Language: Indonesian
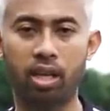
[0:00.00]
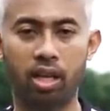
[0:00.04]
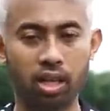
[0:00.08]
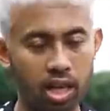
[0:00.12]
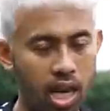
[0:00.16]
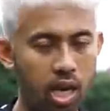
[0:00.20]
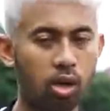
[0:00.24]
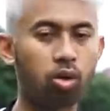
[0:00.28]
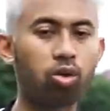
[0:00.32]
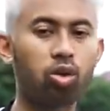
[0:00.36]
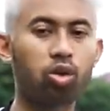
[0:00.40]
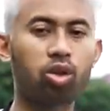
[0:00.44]

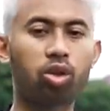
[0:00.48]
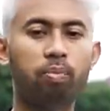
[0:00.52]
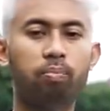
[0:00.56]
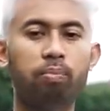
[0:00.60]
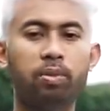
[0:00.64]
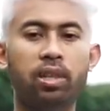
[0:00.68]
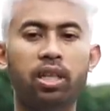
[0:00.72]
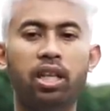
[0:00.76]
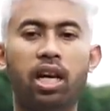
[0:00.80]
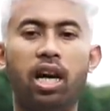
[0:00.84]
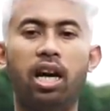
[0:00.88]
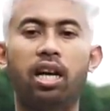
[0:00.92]
lalu tutup
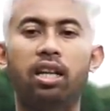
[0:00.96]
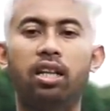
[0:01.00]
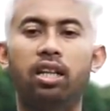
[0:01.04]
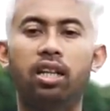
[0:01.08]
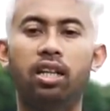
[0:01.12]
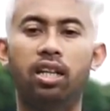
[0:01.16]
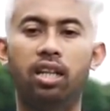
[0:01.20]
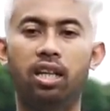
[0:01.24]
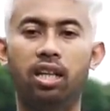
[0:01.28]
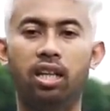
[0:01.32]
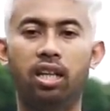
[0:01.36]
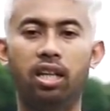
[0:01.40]
dengan
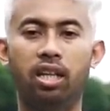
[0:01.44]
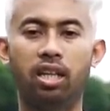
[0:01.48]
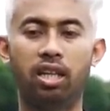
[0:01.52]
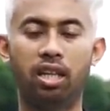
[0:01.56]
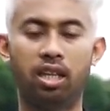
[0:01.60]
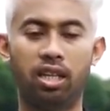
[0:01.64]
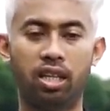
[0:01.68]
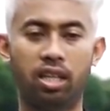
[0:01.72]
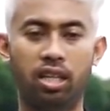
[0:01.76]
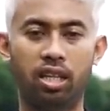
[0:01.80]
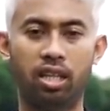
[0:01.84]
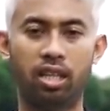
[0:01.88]

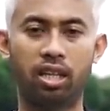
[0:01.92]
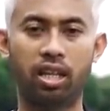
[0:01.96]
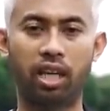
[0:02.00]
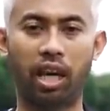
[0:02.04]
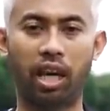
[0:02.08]
uh,